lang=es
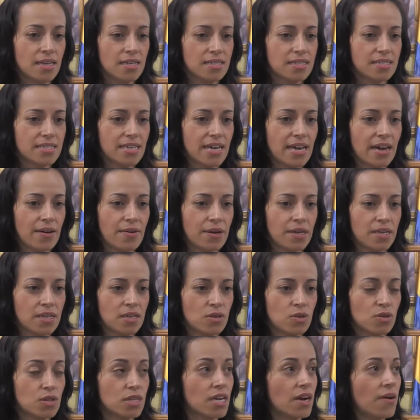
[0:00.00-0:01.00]
Se ha
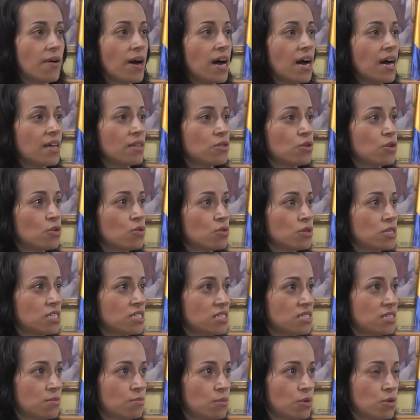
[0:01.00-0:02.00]
venido trabajando
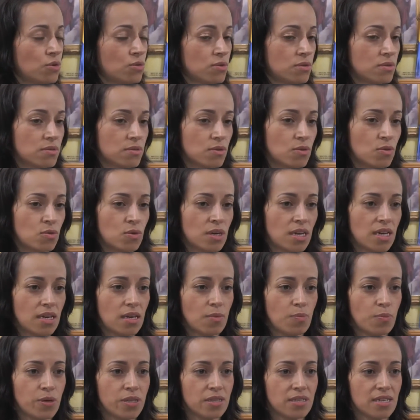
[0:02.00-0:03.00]
durísimo, un
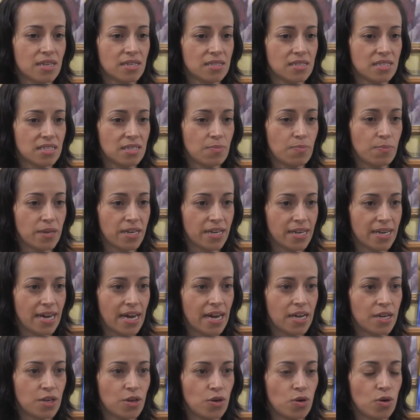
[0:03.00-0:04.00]
equipo
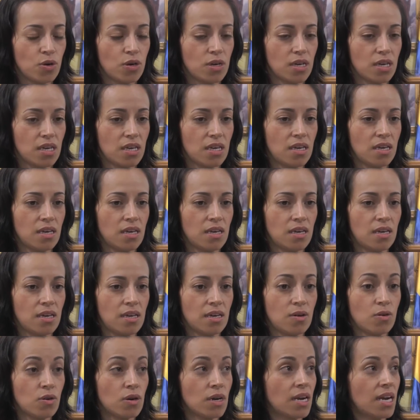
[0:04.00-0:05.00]
interdisciplinario
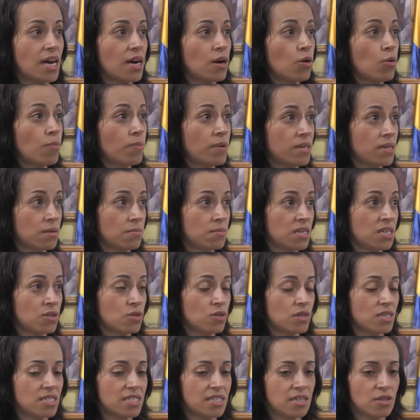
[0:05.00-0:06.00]
y con el
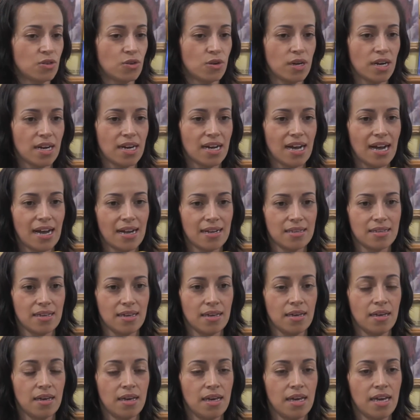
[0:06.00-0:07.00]
acompañamiento del señor
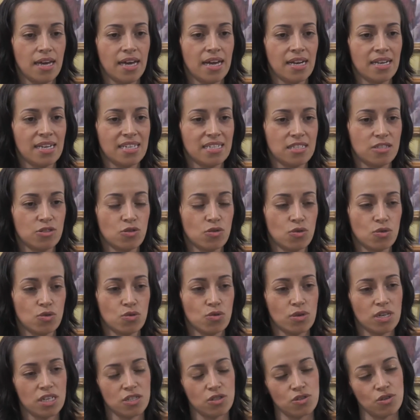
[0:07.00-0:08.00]
alcalde en la
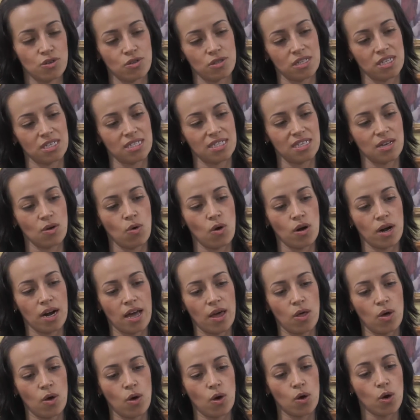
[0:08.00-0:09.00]
estructuración de este
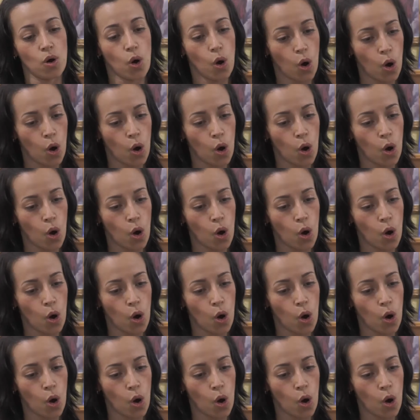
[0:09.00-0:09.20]
borrador.